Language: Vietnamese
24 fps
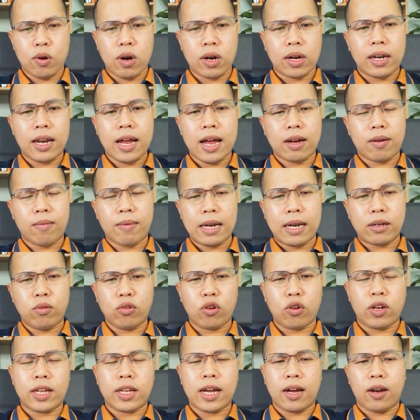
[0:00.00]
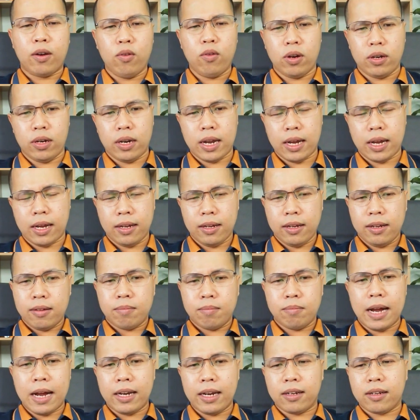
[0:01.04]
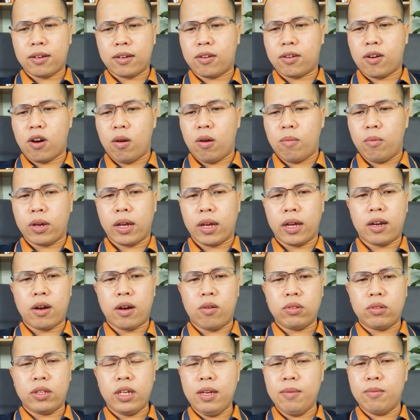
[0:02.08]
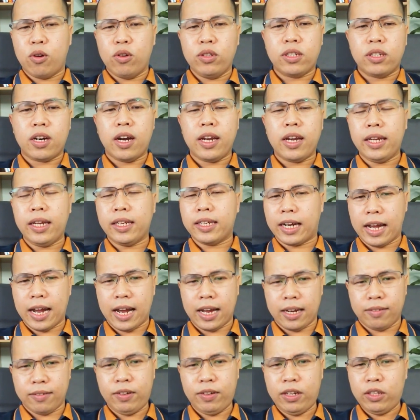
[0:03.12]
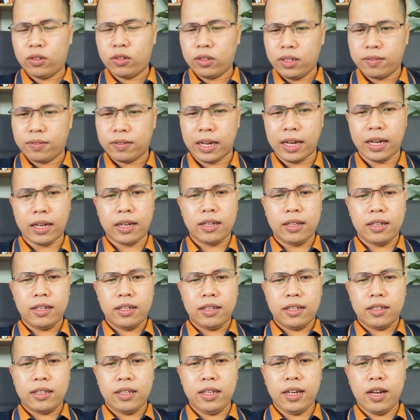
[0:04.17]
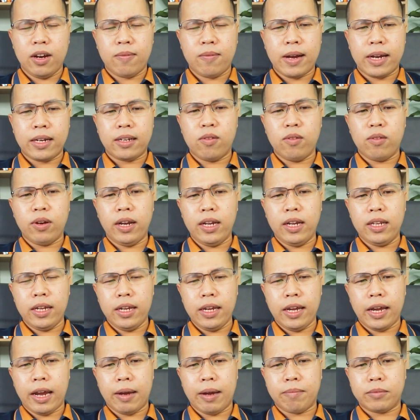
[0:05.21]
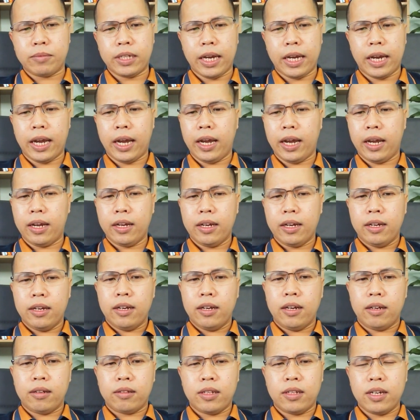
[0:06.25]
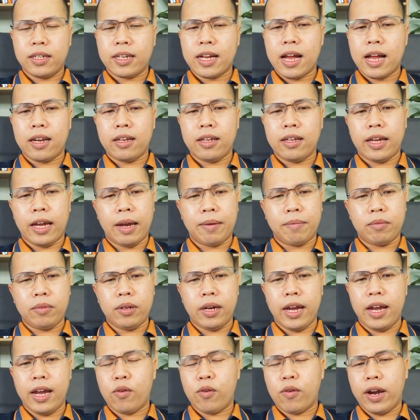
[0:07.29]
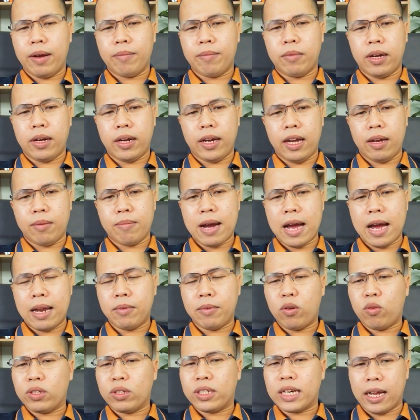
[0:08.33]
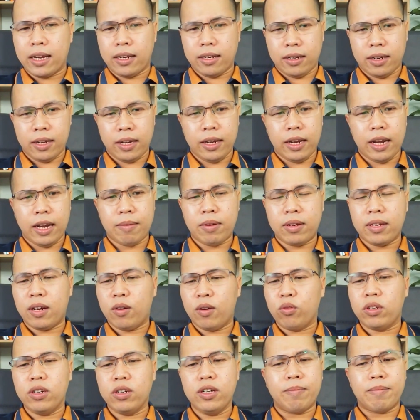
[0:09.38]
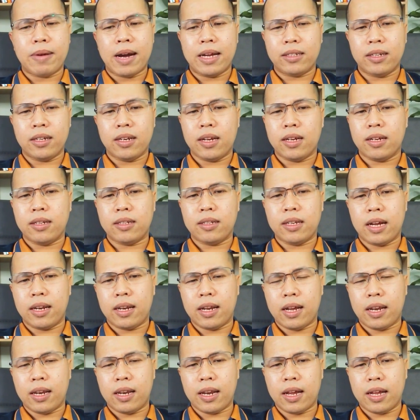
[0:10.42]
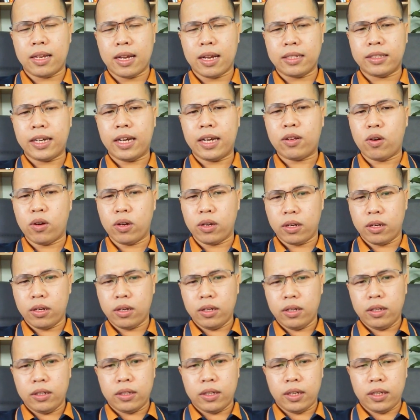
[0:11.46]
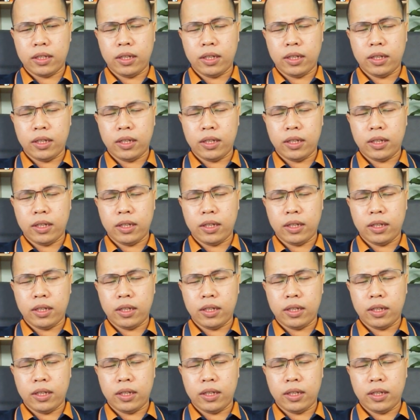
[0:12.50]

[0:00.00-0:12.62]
là các bạn cũng nói thẳng luôn là bạn có một cái công ty môi giới đi chẳng hạn, ví dụ như vậy, thì nếu mà anh đồng ý thì em sẽ, thực ra thì nghề của em là nghề bán bất động sản, em là nhà đầu tư em bán rất là dễ thôi, Thế